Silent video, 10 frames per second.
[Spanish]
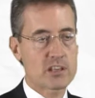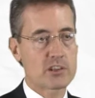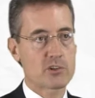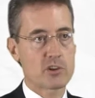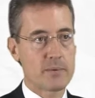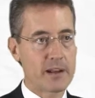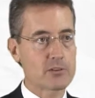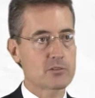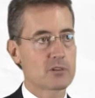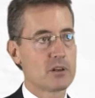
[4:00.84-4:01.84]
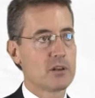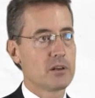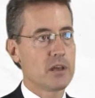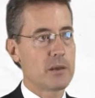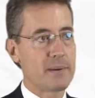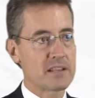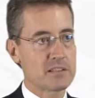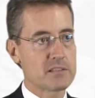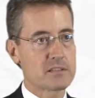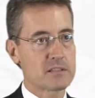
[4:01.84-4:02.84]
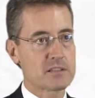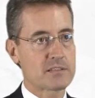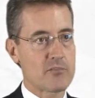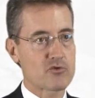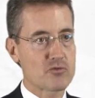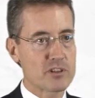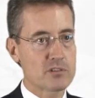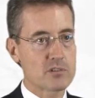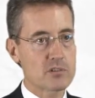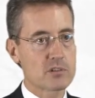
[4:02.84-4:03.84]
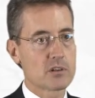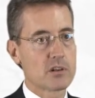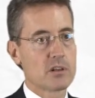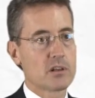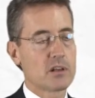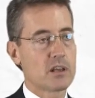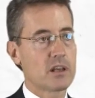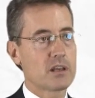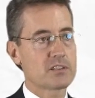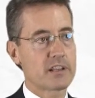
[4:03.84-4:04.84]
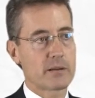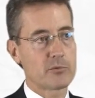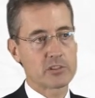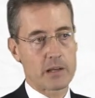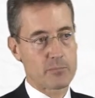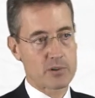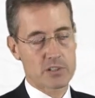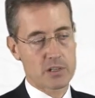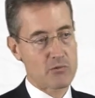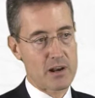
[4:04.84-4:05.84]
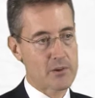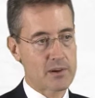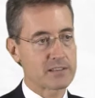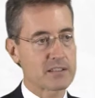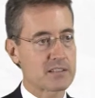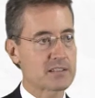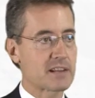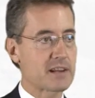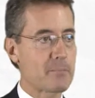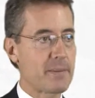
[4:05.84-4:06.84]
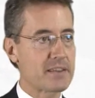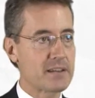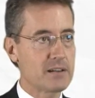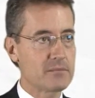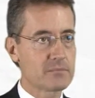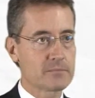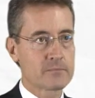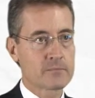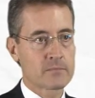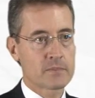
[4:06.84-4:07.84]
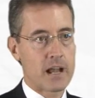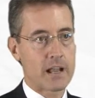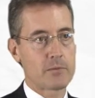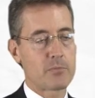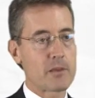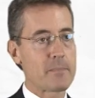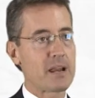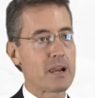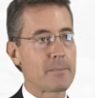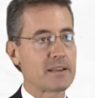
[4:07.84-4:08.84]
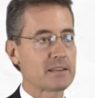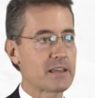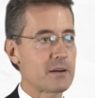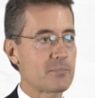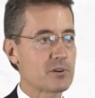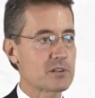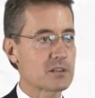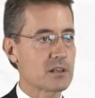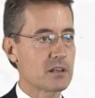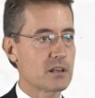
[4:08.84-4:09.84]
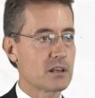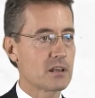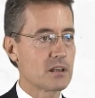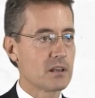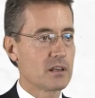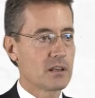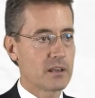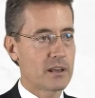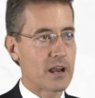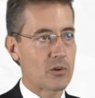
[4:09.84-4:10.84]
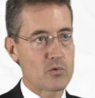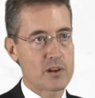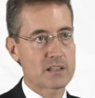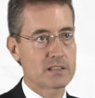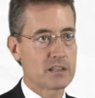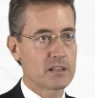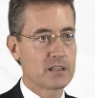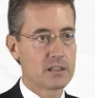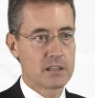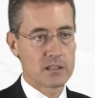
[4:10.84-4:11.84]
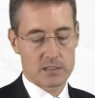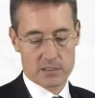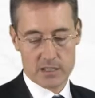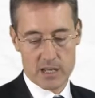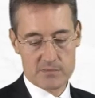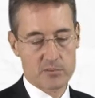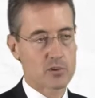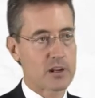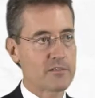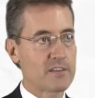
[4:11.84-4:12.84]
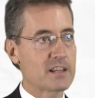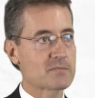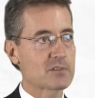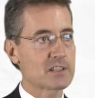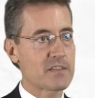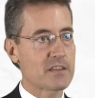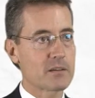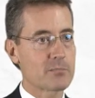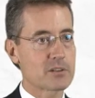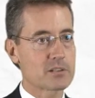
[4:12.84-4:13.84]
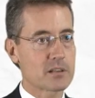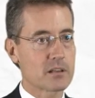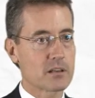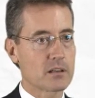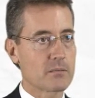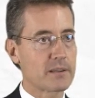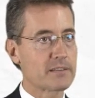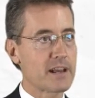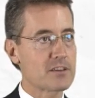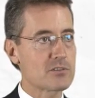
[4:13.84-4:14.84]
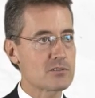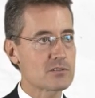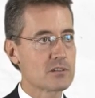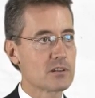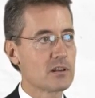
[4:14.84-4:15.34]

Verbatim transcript: asesor de varios eh, presidentes de Estados Unidos, eh, se remota pues a un año antes de esta campaña. Aquí pueden ver en la pantalla pues eh, algunas de, las fotografías pues de hace pues 20 años.